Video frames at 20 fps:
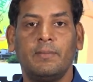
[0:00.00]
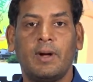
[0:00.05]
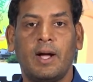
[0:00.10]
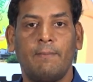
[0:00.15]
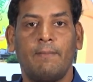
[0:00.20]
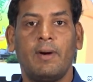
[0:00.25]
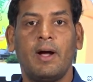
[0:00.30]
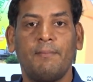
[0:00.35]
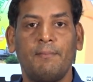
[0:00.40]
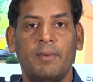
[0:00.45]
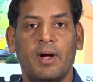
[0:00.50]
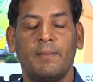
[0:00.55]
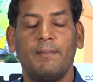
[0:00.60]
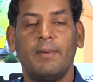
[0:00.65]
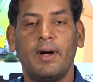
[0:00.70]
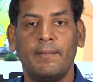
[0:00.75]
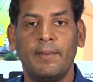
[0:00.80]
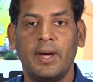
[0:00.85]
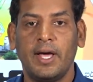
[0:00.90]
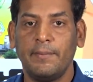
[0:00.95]
బా బా బా
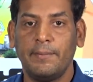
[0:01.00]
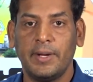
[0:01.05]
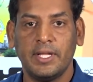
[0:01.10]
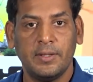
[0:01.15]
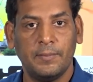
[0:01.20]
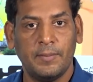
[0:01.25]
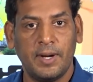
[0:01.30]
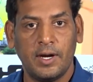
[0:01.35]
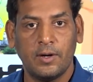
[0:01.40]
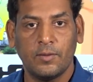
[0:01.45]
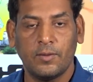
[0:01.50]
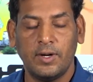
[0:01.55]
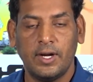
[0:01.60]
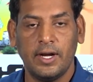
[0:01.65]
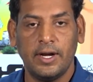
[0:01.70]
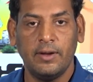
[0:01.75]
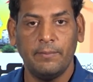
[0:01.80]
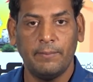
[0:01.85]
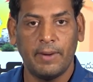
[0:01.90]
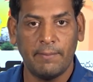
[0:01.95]
బాబా అని
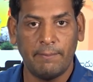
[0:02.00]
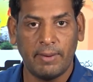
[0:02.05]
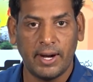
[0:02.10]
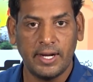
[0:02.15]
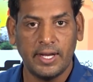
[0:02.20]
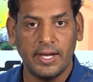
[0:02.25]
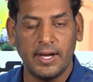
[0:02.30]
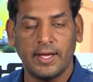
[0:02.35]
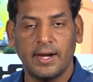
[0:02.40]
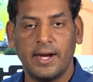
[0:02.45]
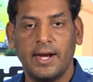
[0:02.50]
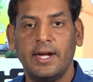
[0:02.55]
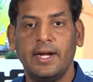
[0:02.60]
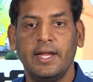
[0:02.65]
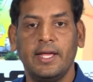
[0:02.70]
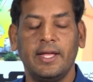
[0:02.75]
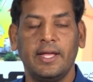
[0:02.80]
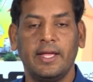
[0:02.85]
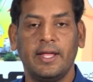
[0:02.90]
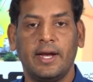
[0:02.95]
బతిమలాడుకుంటలేడు మా పార్టీలకు
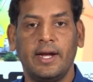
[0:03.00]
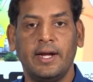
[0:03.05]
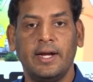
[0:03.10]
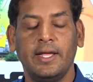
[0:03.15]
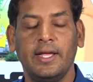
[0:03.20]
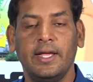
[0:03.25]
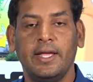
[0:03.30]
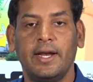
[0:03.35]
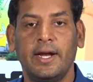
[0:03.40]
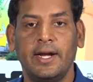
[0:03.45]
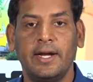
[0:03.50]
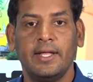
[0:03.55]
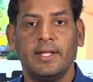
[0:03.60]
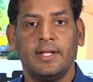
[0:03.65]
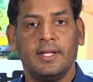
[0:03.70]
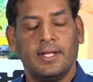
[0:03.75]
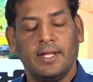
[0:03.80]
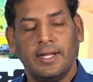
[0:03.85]
రండి రండి రండి